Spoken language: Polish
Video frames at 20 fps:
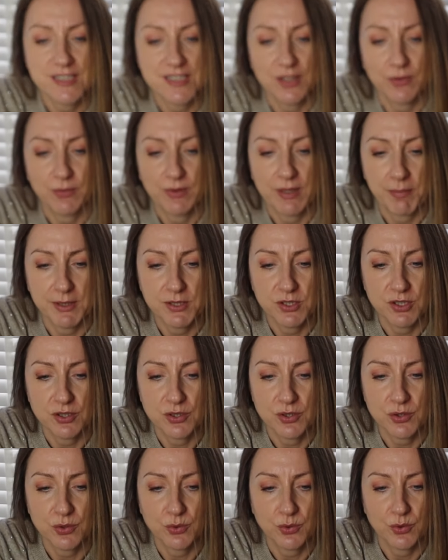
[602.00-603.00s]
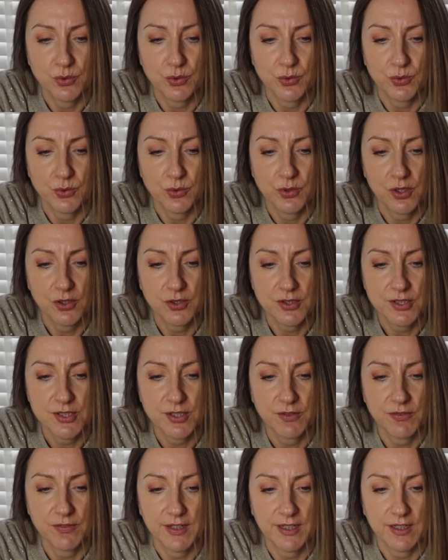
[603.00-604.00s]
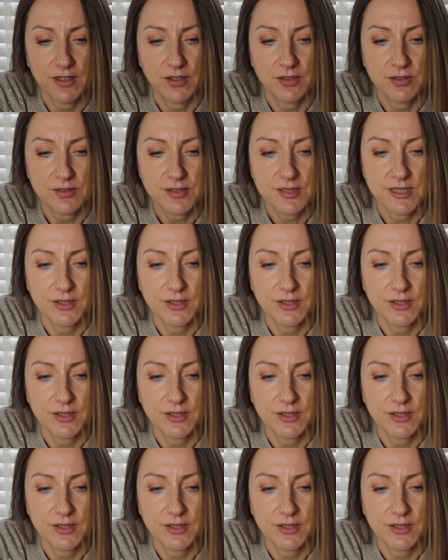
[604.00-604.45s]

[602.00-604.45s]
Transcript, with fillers: są na bazie cukru kokosowego,